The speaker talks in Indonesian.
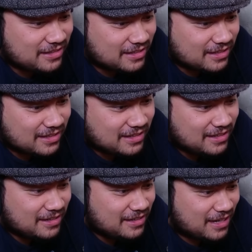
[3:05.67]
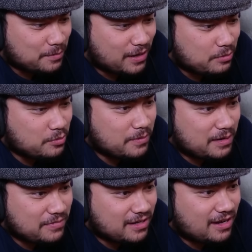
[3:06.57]
nih. Kenapa kamu malah
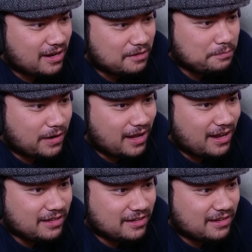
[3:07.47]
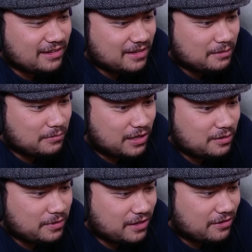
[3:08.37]
menghilangkan penghalangnya? Begitu
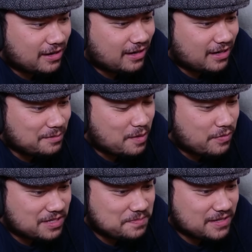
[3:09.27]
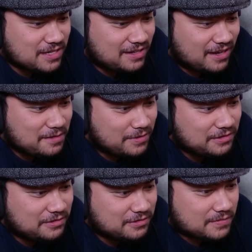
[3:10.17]
banyak orang dengan kemampuan spesial di
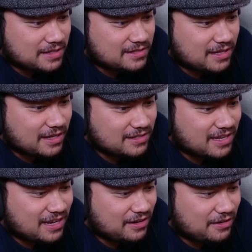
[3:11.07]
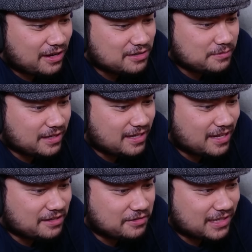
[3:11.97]
hadapanku. Sayang sekali kalau harus menghindari
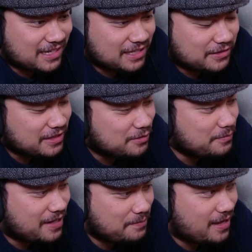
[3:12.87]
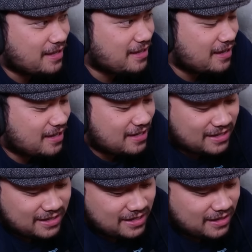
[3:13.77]
kekuatan itu. Ini tuh mirip kayak
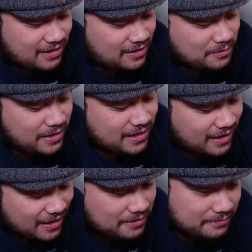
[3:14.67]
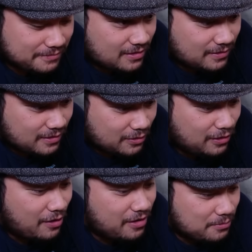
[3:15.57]
kalau lu main game, lu
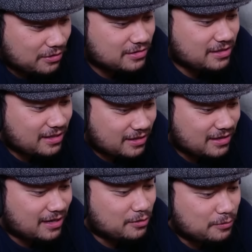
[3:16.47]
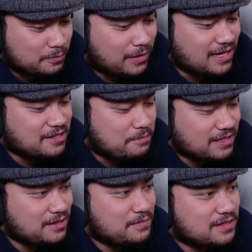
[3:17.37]
lawan bos nih dan lu merasa
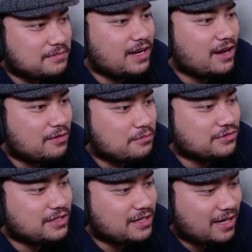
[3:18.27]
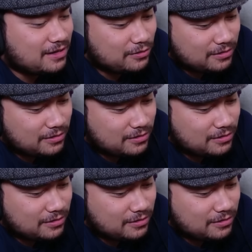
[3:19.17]
pasti bisa menang lawan bos ini dan lu,